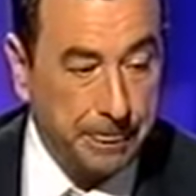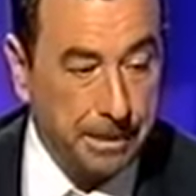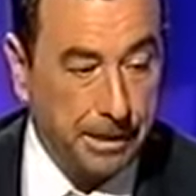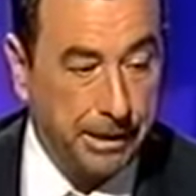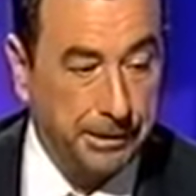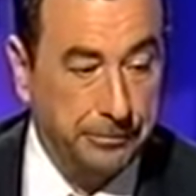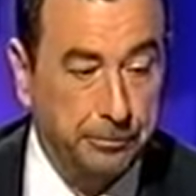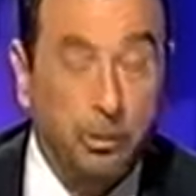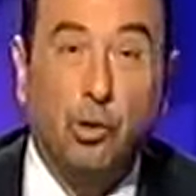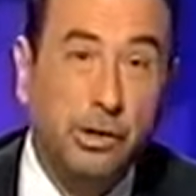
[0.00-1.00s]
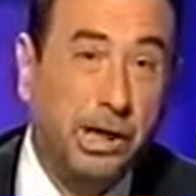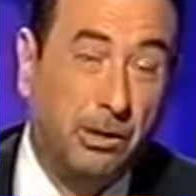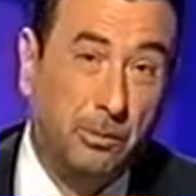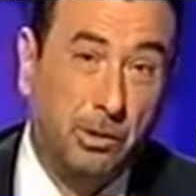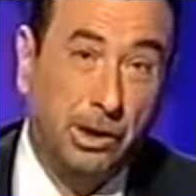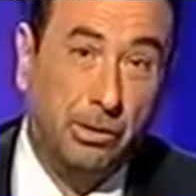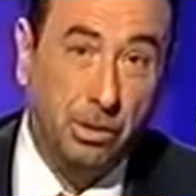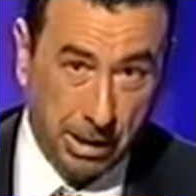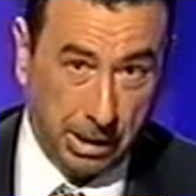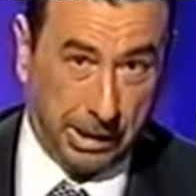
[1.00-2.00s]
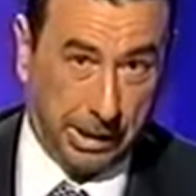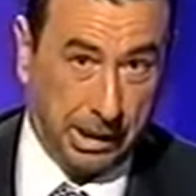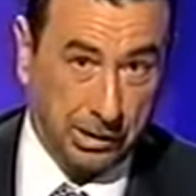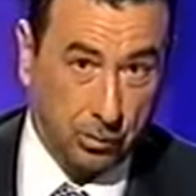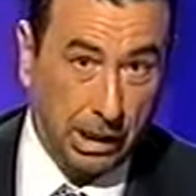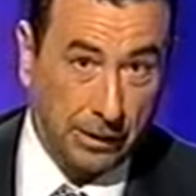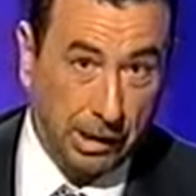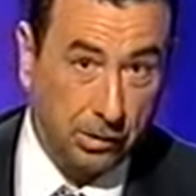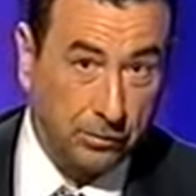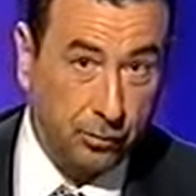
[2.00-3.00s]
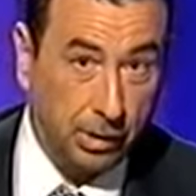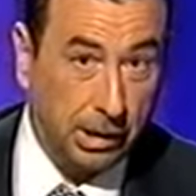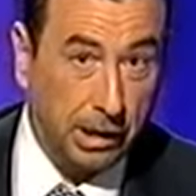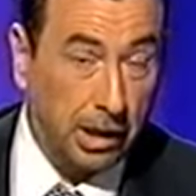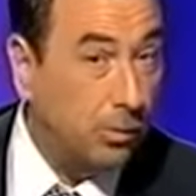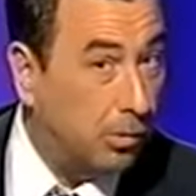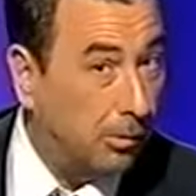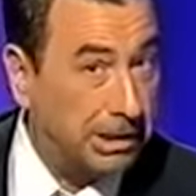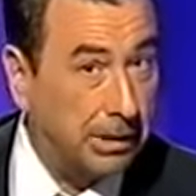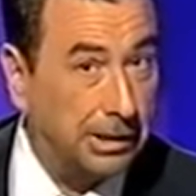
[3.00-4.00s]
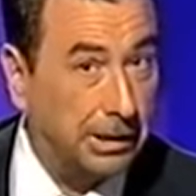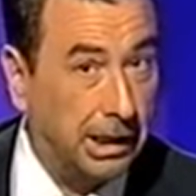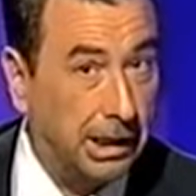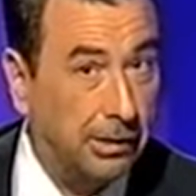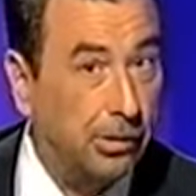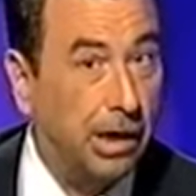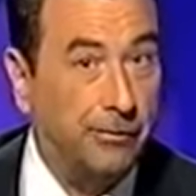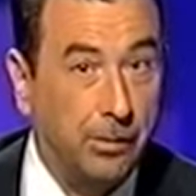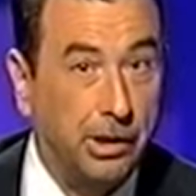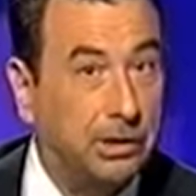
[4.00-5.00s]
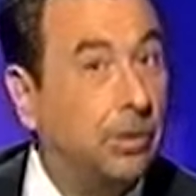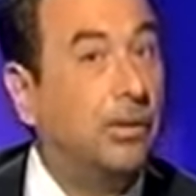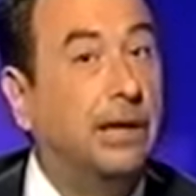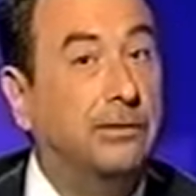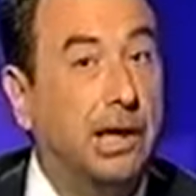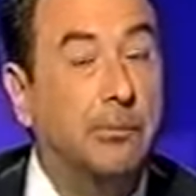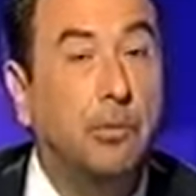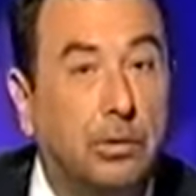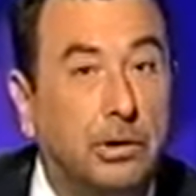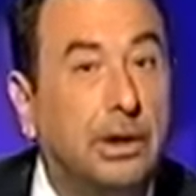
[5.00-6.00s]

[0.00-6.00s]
en Polonia, como digo, en la escuela de Lod fue el alumno más aventajado, era el favorito de Andrei Munk,